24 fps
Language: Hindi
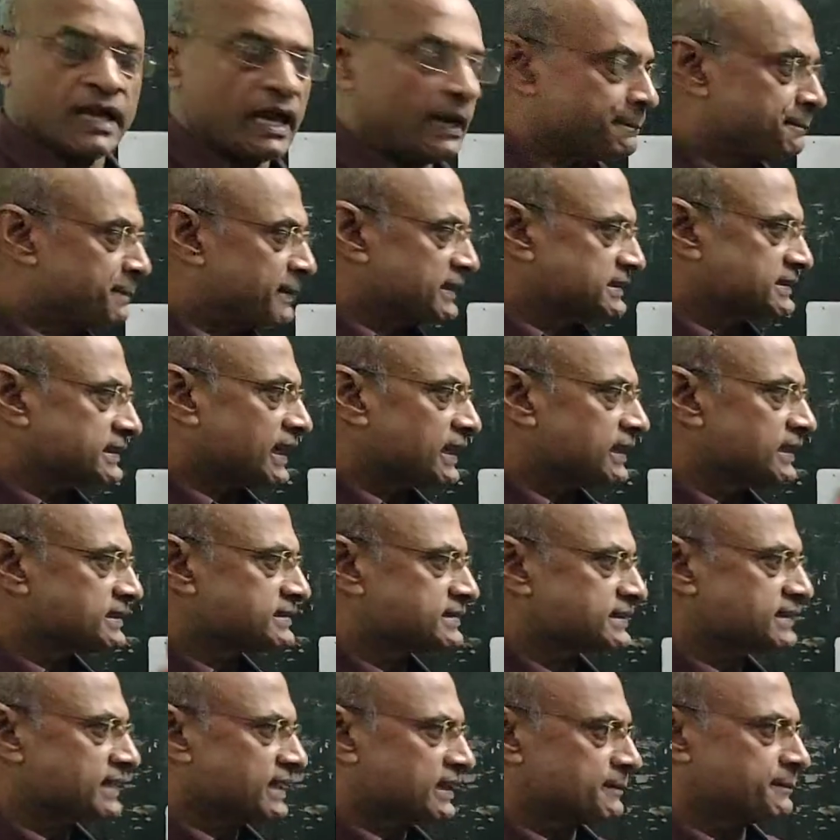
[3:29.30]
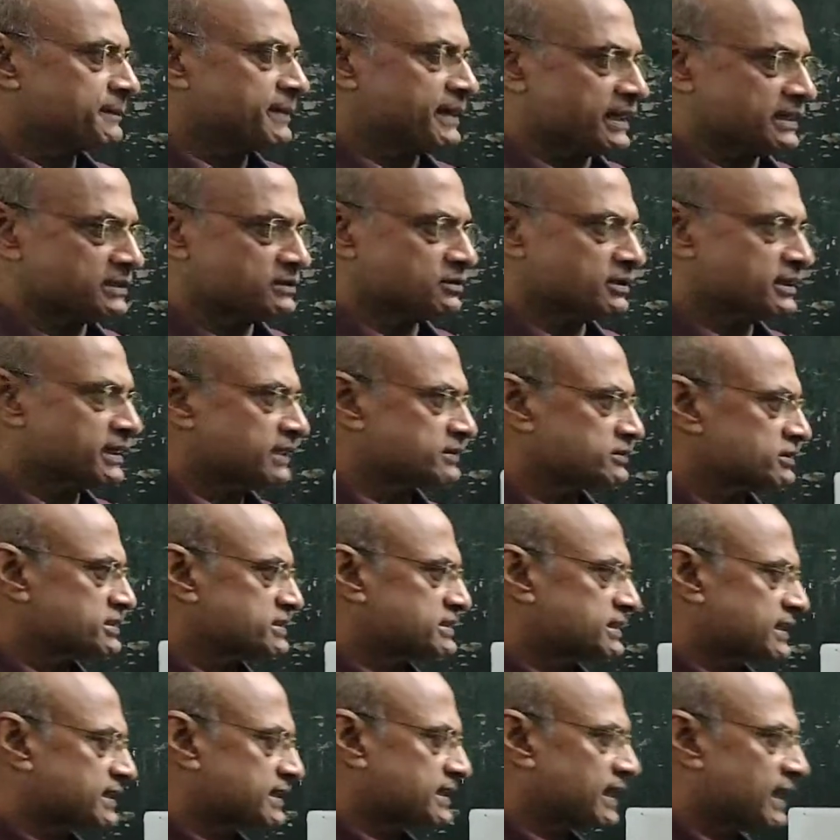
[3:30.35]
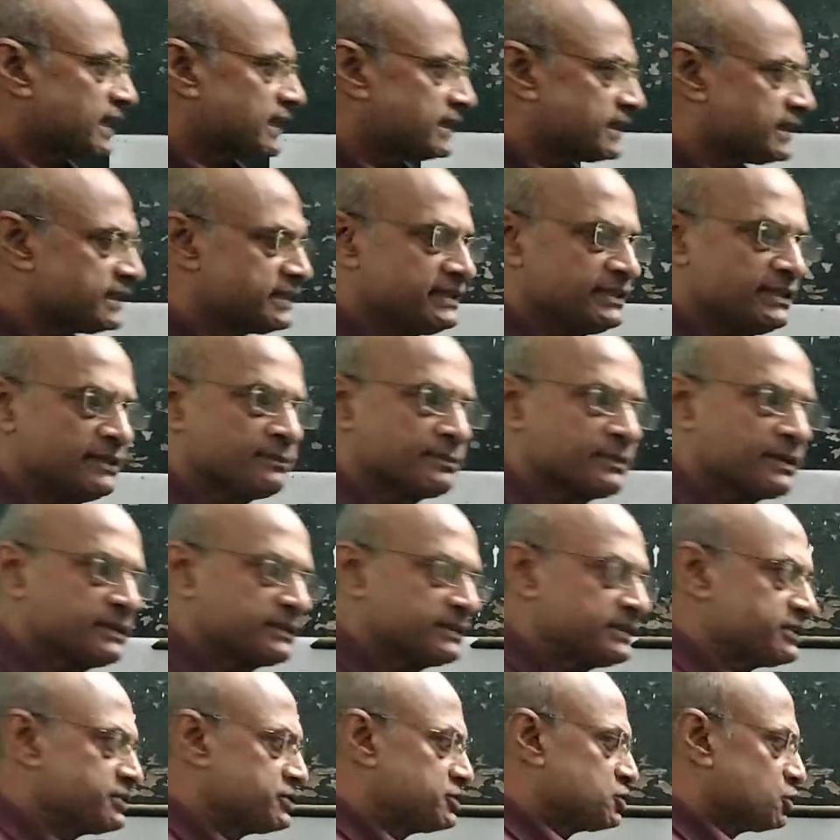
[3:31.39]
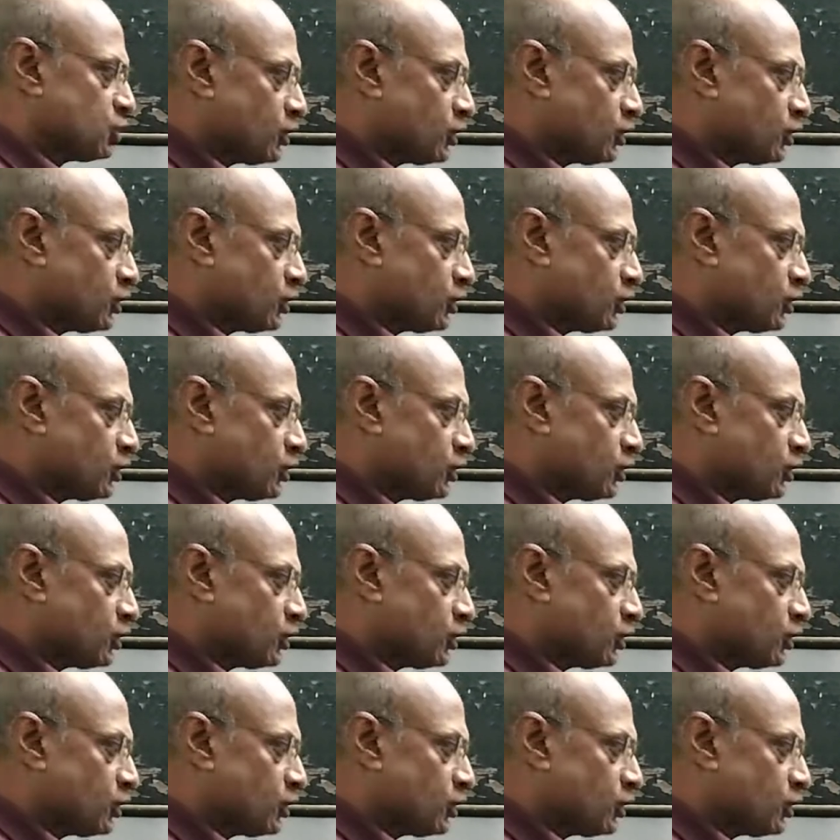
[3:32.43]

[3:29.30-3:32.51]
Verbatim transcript: अब पैंतालीस हजार ब्याज हो गया तो सरकार का नियम कहती